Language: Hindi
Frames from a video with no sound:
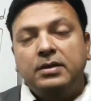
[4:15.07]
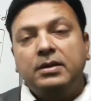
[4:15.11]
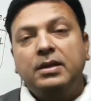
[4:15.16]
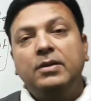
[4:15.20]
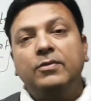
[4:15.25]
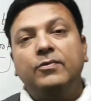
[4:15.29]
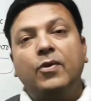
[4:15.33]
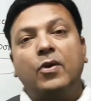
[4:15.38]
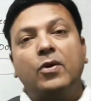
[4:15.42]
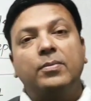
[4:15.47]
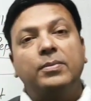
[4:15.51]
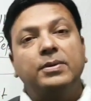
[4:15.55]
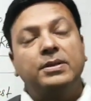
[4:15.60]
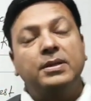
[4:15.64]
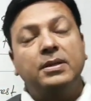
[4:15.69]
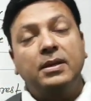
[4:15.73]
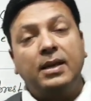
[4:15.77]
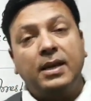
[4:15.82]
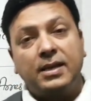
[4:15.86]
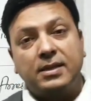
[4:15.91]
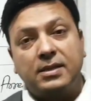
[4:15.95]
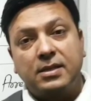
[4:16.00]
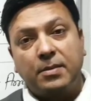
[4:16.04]
इंफॉर्मेशन
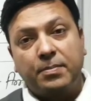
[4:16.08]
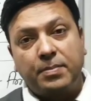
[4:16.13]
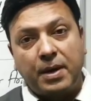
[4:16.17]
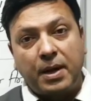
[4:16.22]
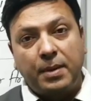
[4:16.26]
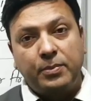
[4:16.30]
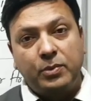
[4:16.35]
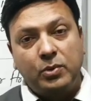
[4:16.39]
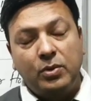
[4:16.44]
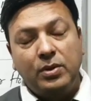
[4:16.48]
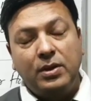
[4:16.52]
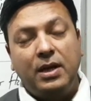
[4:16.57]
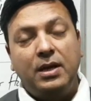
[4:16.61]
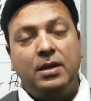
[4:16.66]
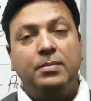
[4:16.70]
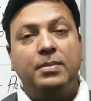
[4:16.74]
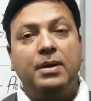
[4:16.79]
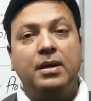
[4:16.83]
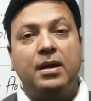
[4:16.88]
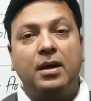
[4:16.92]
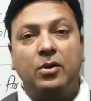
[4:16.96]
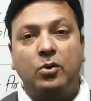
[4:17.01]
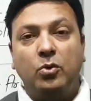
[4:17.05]
कैसे प्राप्त हुई कई
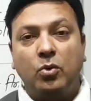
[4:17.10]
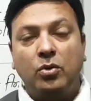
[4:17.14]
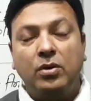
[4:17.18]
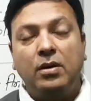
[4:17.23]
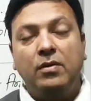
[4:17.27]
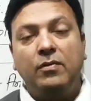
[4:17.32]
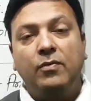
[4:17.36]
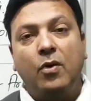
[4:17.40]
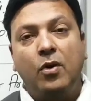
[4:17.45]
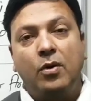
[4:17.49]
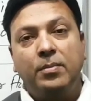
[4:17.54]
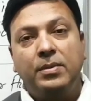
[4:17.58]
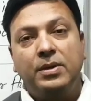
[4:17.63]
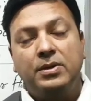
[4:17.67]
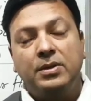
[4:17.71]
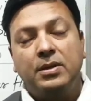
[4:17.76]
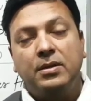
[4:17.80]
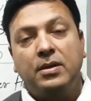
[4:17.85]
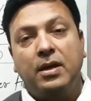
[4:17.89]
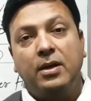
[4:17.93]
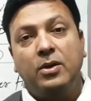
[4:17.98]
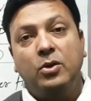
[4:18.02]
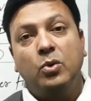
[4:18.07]
बार अननोन
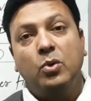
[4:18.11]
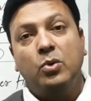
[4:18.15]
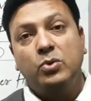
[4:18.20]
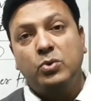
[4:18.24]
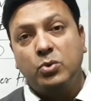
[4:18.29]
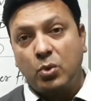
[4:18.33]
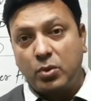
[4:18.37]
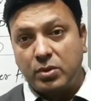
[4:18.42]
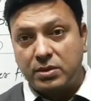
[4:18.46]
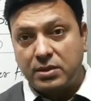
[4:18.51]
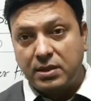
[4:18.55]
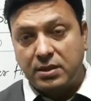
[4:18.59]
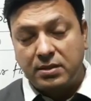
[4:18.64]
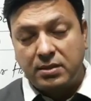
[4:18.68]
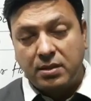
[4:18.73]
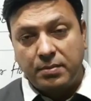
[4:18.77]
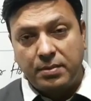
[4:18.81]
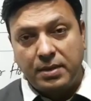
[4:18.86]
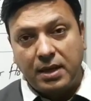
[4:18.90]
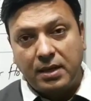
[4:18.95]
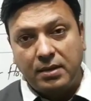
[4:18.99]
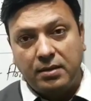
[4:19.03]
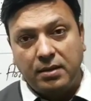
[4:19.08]
इन्फॉर्मेशन अननोन सोर्सेस से
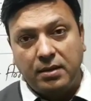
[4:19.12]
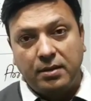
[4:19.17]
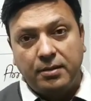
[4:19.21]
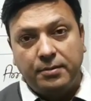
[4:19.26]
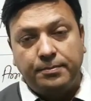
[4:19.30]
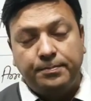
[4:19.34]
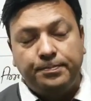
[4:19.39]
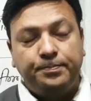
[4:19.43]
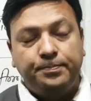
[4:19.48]
भी आती है